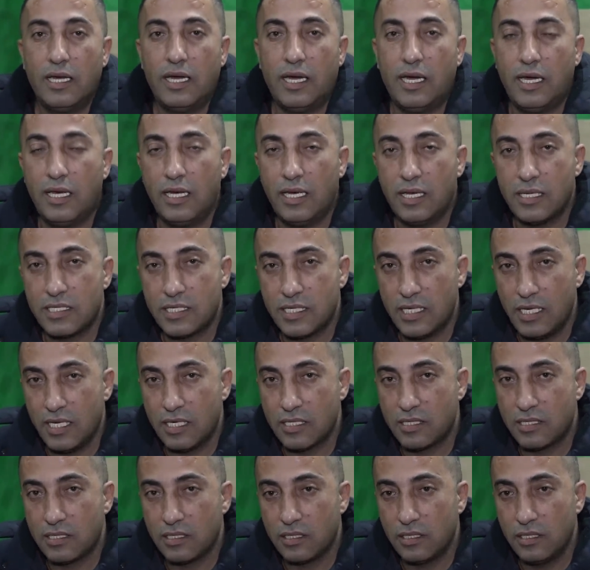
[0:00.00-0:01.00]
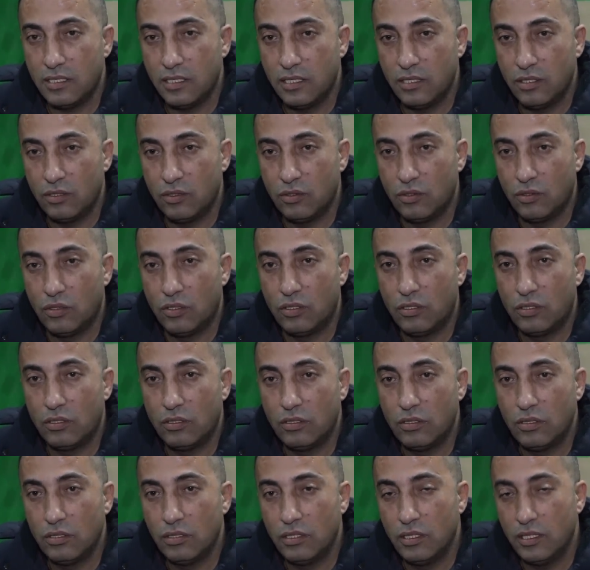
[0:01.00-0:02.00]
على اساس انه
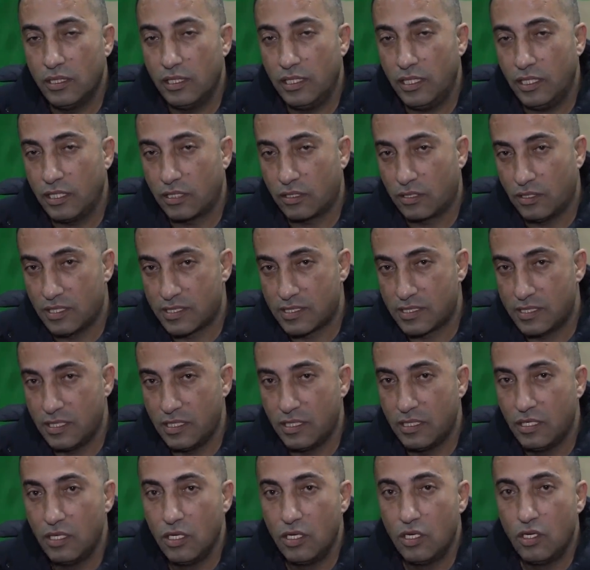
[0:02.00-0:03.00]
الحراسه